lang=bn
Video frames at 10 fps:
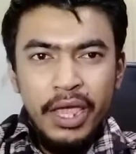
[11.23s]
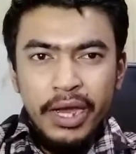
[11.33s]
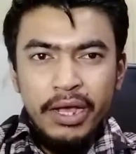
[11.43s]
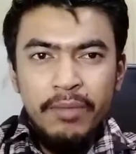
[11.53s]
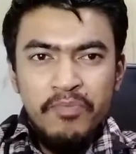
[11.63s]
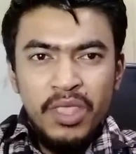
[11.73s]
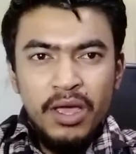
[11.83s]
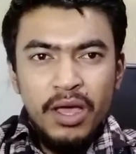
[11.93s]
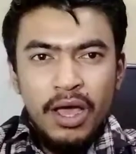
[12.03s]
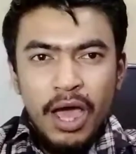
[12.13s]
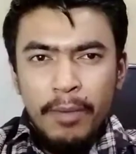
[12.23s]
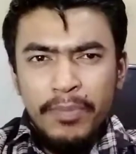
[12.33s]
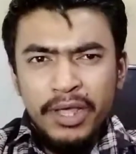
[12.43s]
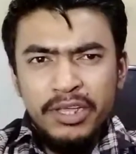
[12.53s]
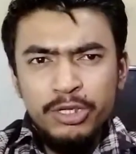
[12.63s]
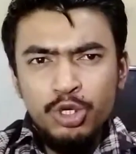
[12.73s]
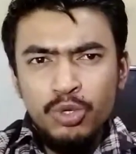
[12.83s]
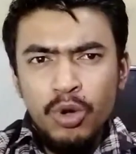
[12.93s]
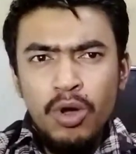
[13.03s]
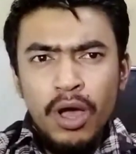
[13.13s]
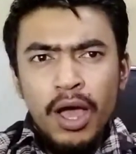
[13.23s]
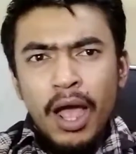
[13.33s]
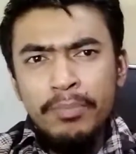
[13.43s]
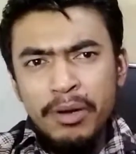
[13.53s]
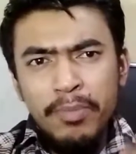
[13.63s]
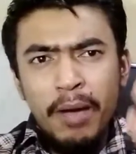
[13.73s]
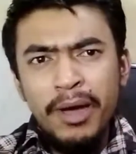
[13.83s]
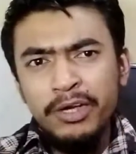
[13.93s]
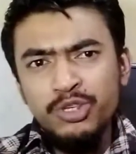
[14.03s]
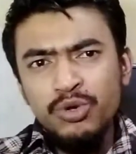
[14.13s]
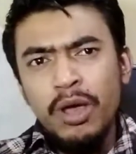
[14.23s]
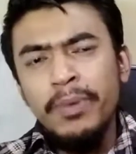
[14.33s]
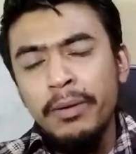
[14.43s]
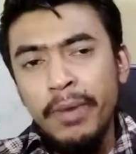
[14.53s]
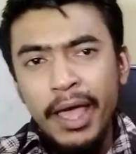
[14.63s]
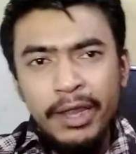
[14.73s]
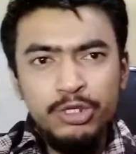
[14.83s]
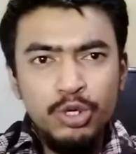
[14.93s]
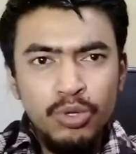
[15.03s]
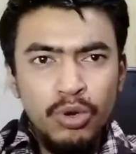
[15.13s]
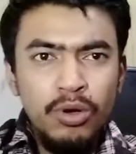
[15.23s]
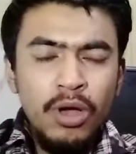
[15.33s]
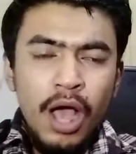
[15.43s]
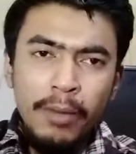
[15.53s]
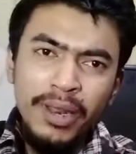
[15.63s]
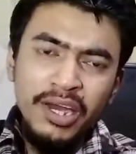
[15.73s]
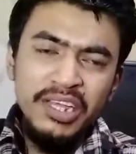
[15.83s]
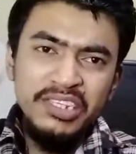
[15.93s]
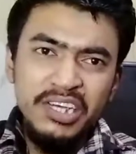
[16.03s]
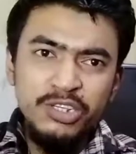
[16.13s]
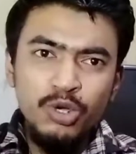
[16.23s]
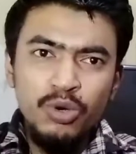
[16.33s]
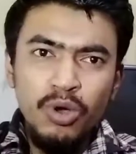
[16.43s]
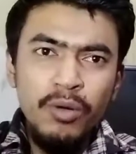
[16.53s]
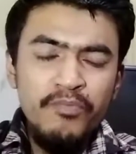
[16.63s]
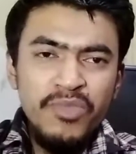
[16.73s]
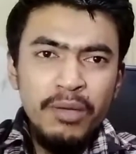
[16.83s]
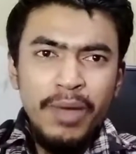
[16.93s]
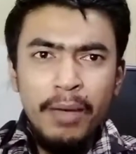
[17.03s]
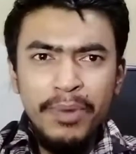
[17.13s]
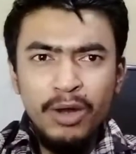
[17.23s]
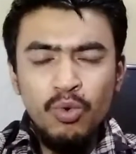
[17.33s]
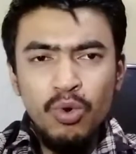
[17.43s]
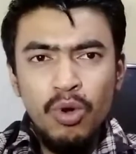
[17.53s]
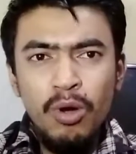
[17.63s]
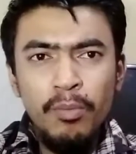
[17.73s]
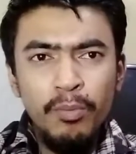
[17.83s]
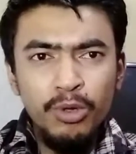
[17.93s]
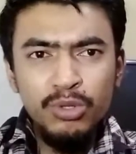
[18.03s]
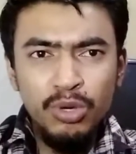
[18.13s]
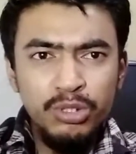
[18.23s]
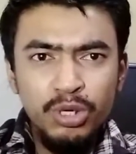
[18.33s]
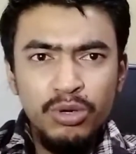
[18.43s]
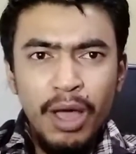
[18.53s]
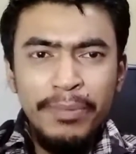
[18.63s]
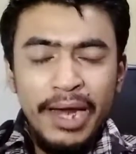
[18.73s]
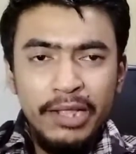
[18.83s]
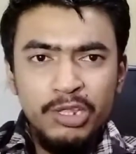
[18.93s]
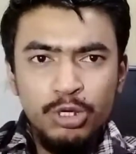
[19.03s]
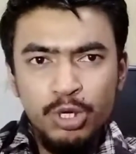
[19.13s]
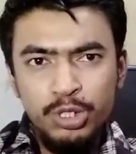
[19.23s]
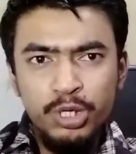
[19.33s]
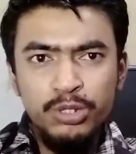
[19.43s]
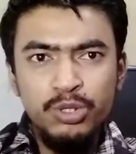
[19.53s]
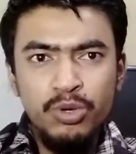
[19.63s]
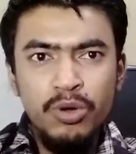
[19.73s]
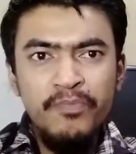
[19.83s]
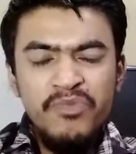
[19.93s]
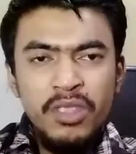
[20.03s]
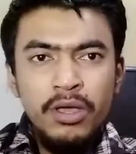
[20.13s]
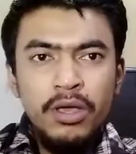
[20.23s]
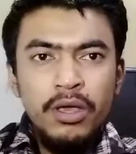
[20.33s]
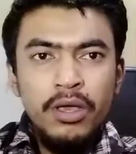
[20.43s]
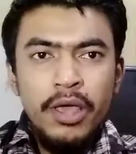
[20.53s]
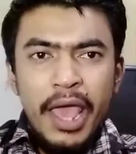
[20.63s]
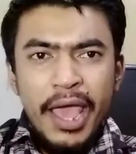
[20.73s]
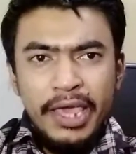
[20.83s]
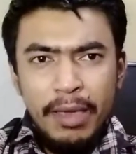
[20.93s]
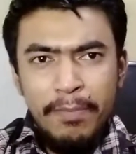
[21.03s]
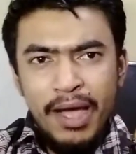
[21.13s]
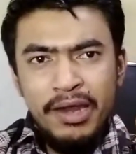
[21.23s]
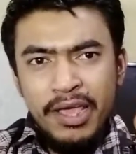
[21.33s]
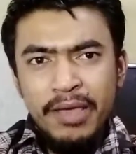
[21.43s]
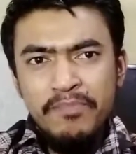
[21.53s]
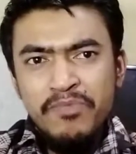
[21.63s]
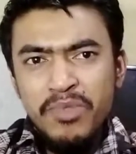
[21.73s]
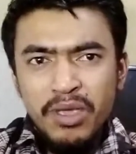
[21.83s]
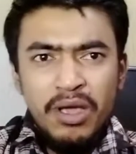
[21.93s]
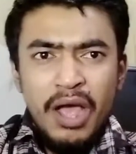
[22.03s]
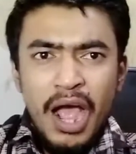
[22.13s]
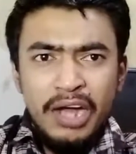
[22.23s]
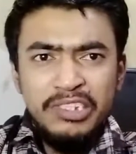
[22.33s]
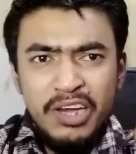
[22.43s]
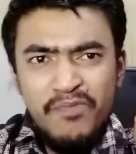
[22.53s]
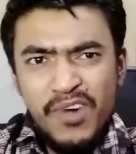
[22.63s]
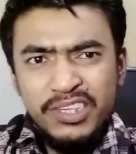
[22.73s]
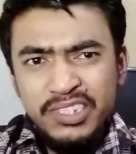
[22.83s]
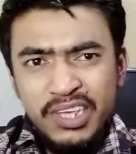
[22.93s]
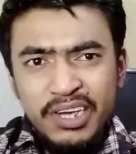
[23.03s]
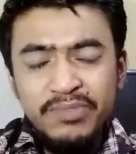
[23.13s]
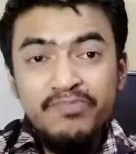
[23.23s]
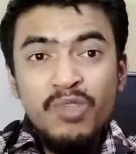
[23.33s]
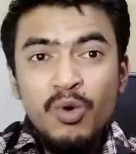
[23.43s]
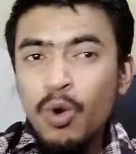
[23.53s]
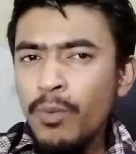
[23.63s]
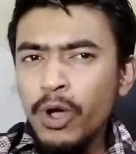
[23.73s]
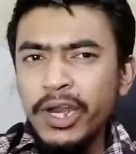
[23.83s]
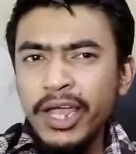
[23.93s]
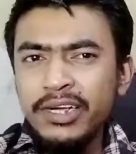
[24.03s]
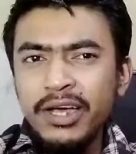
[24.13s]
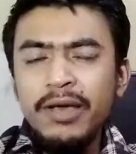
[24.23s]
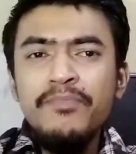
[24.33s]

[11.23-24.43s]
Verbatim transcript: এরা আপনাদের জন্য আপনার বাবার জন্য আপনার মায়ের জন্য আপনার নিজের জন্য বা আপনার কোনো বন্ধুর জন্য আপনার আত্মীয় স্বজনের জন্য একেবারে হান্ড্রেড পারসেন্ট উপকারী একটা